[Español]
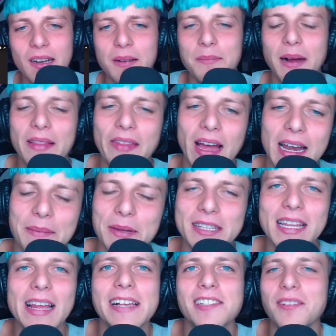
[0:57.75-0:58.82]
Mandale,
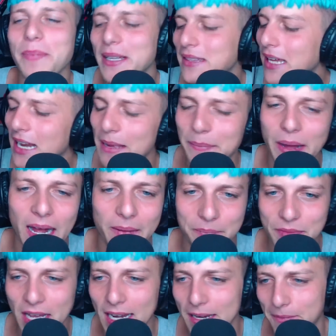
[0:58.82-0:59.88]
metele que son pasteles, pa.
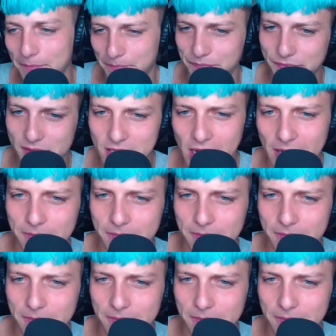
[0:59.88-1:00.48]
Dale. Sí.